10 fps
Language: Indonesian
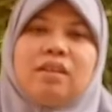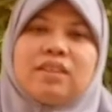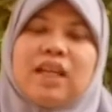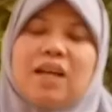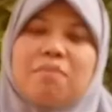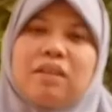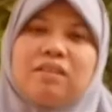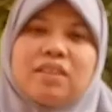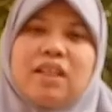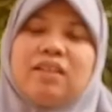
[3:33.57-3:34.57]

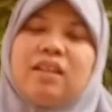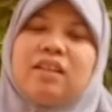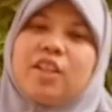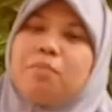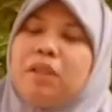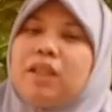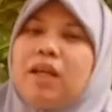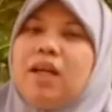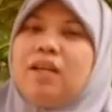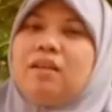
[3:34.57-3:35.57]
Sahabat Zaid dan
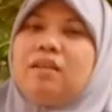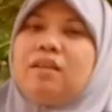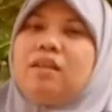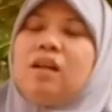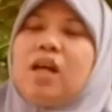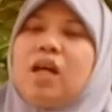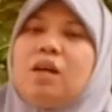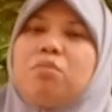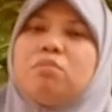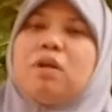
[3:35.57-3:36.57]
Sabita,
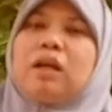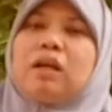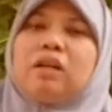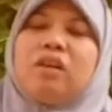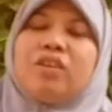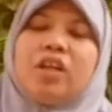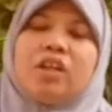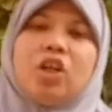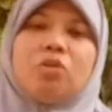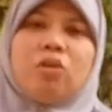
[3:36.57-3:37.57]
Abu Bakar
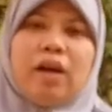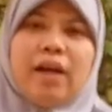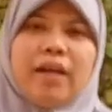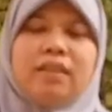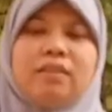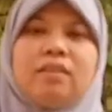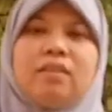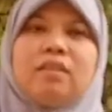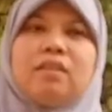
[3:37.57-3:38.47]
radhiyallahu an